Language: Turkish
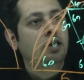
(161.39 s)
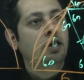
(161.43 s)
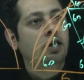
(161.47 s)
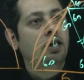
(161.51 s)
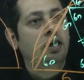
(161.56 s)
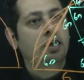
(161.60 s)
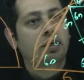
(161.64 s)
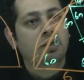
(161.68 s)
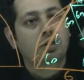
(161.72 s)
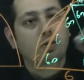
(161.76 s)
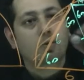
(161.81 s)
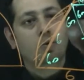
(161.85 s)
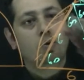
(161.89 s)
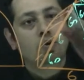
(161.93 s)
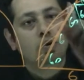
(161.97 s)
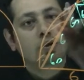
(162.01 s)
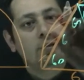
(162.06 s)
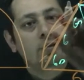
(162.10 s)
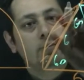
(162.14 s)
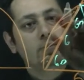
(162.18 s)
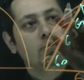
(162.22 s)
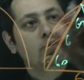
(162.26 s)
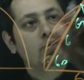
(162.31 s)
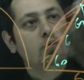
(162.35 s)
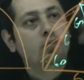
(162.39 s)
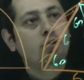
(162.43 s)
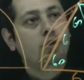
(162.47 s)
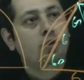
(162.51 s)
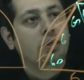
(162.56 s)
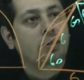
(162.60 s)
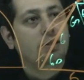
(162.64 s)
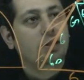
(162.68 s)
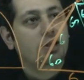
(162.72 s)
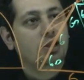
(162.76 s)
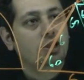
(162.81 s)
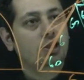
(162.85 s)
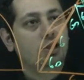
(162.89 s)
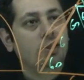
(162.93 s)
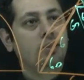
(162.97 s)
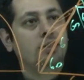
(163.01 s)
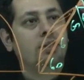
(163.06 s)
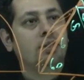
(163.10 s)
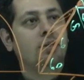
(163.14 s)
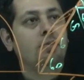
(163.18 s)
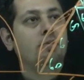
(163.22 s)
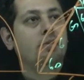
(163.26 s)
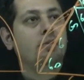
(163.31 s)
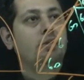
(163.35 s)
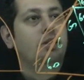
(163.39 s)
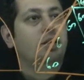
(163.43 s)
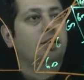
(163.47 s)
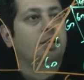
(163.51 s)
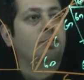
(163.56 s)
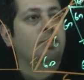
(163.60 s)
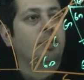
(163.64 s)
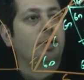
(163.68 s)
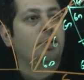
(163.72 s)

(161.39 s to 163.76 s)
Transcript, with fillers: Aynı. O zaman bunu buraya taşırsam direkt